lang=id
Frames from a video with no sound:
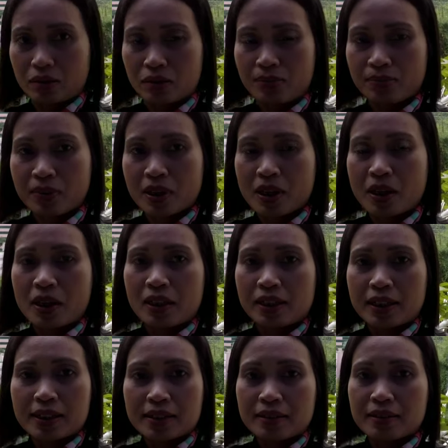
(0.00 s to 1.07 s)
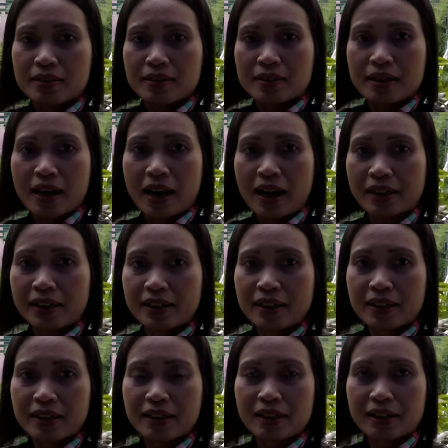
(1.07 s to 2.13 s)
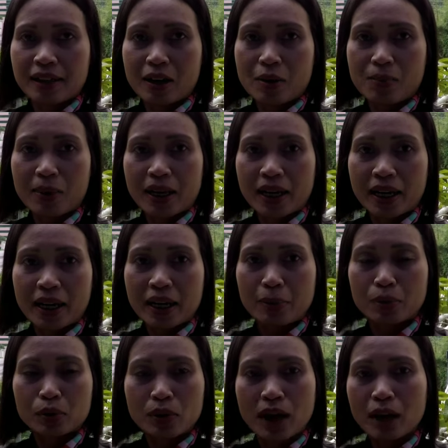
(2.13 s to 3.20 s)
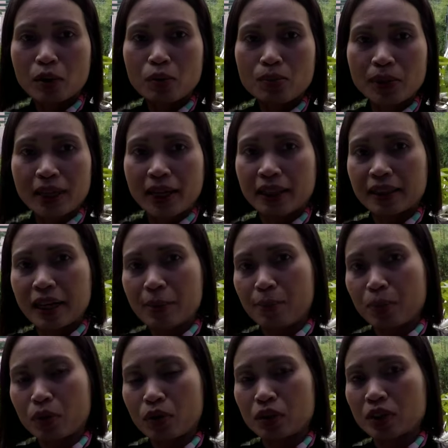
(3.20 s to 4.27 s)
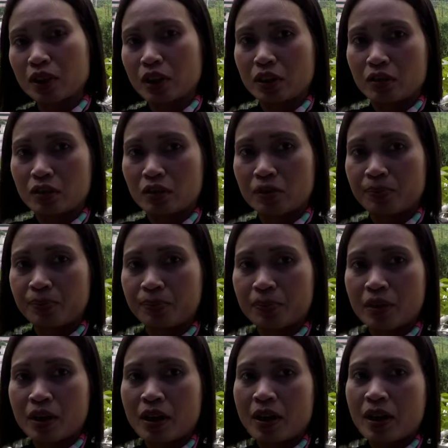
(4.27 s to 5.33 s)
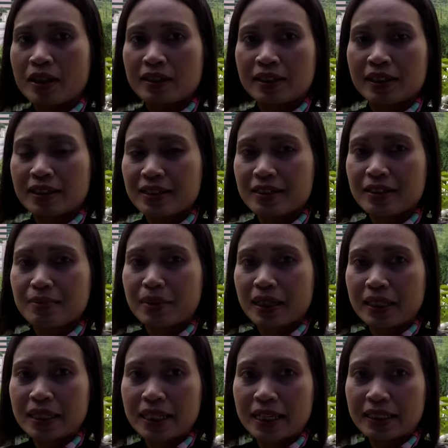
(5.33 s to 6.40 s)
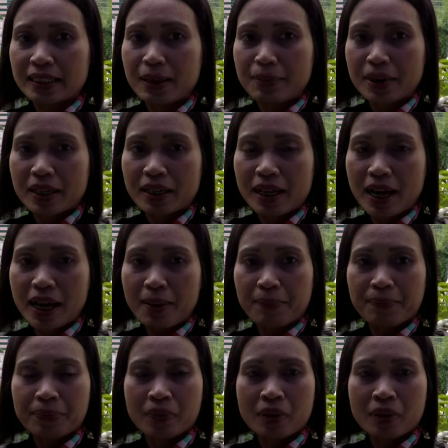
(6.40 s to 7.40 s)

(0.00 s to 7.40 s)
gitu dan adanya uh, kalau mereka butuh aku mereka telepon gitu jadi tempat tinggalnya beda